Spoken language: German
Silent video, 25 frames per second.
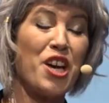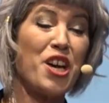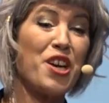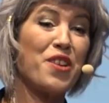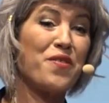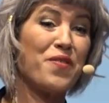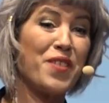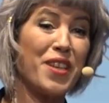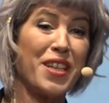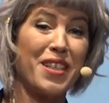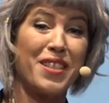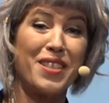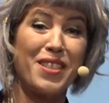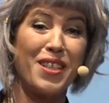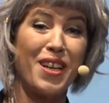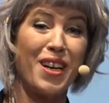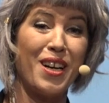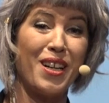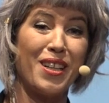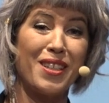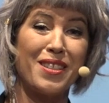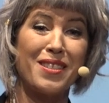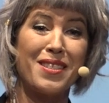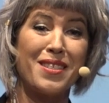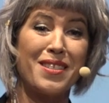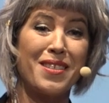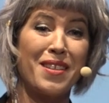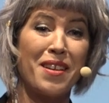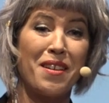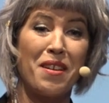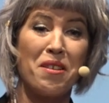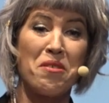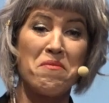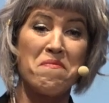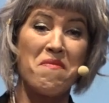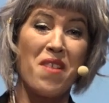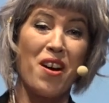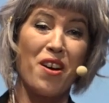wird halt
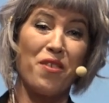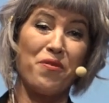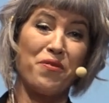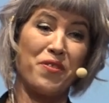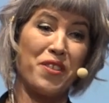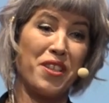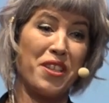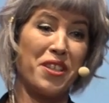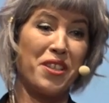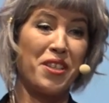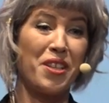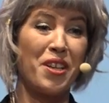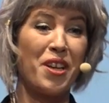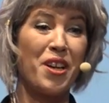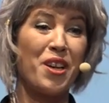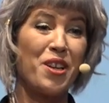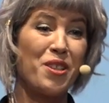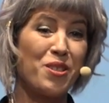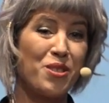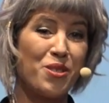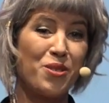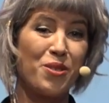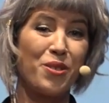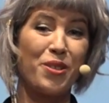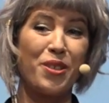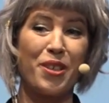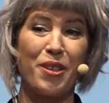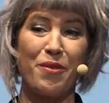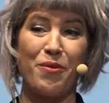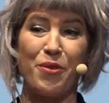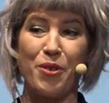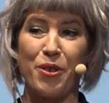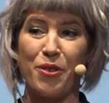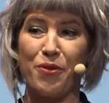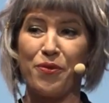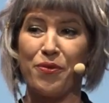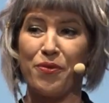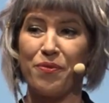auf dich
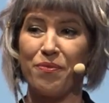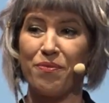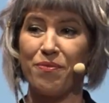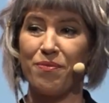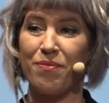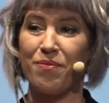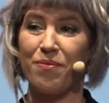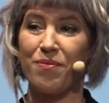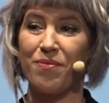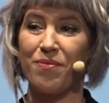zurückgeworfen.